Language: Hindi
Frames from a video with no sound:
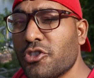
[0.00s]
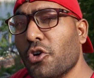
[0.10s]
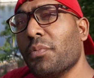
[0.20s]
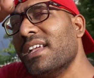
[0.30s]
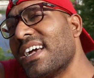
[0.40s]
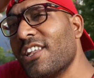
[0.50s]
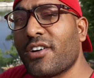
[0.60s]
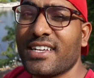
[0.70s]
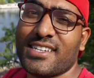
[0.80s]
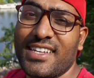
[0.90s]
सोचो ऊपर जाएंगे तो
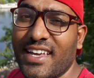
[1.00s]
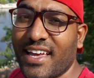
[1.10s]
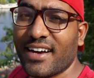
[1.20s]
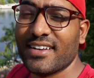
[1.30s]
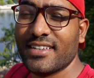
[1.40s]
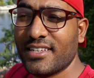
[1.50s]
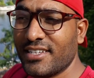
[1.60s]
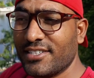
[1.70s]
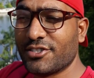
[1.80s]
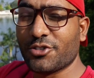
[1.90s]
कैसा दिखेगा
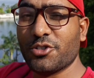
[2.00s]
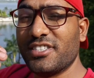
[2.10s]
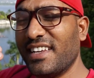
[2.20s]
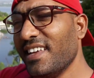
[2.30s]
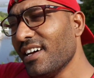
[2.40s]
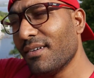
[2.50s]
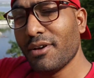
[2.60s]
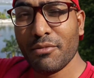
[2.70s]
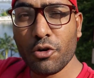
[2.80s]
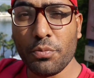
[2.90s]
सो चलिए अभी हम लोग